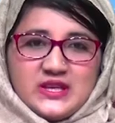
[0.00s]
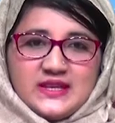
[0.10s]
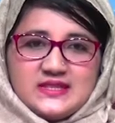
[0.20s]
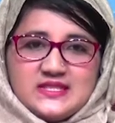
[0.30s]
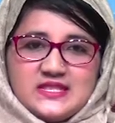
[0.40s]

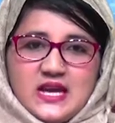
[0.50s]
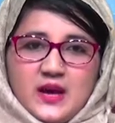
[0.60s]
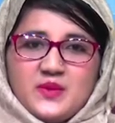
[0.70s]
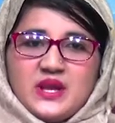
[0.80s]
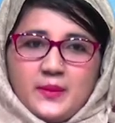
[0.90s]
জানাচ্ছি
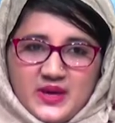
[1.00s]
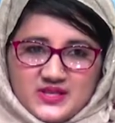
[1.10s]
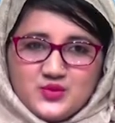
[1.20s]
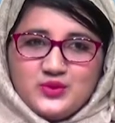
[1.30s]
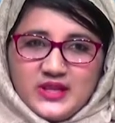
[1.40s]
আমি রাবেয়া
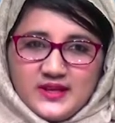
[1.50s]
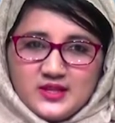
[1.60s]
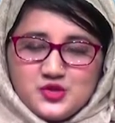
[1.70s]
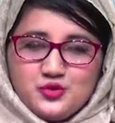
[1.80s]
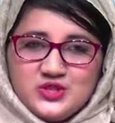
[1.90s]
সুলতানা
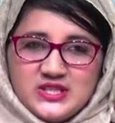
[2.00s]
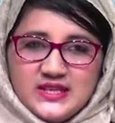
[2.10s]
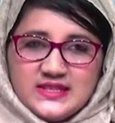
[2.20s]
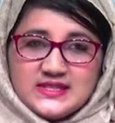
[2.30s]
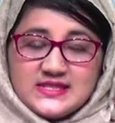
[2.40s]

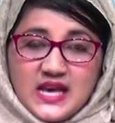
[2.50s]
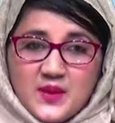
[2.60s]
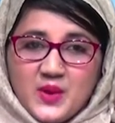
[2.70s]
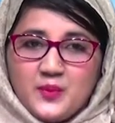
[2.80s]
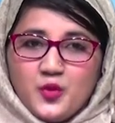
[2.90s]
শুনছিলেন
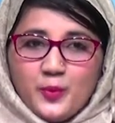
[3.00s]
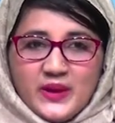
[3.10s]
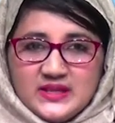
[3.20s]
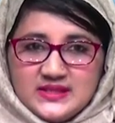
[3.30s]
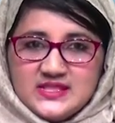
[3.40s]
সাইমা
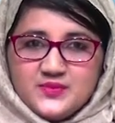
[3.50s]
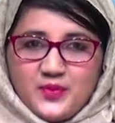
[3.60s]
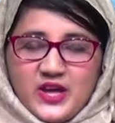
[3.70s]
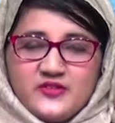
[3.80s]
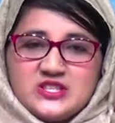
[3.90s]
প্রপার্টিজ
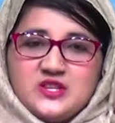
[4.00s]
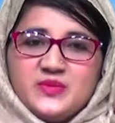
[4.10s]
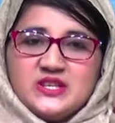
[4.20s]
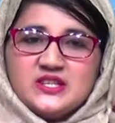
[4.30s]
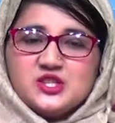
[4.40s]
প্রাইভেট
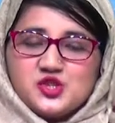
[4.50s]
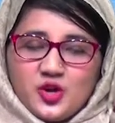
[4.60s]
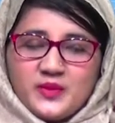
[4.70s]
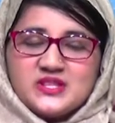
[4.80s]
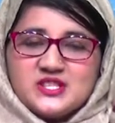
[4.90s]
লিমিটেড
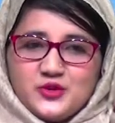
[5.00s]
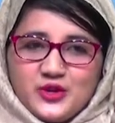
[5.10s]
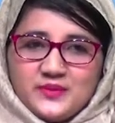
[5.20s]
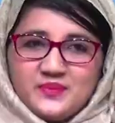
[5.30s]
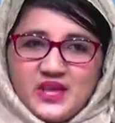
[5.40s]
সংবাদ
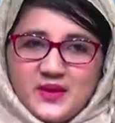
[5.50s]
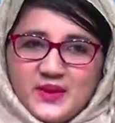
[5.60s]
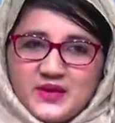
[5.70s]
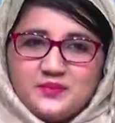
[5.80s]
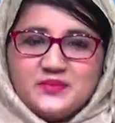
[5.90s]
শিরোনাম
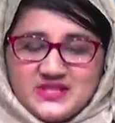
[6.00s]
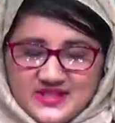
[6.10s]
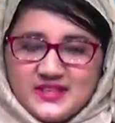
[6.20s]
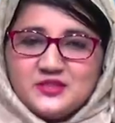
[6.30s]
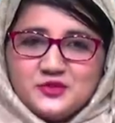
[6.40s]
এবার
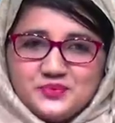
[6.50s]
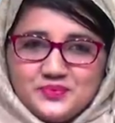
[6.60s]
বিস্তারিত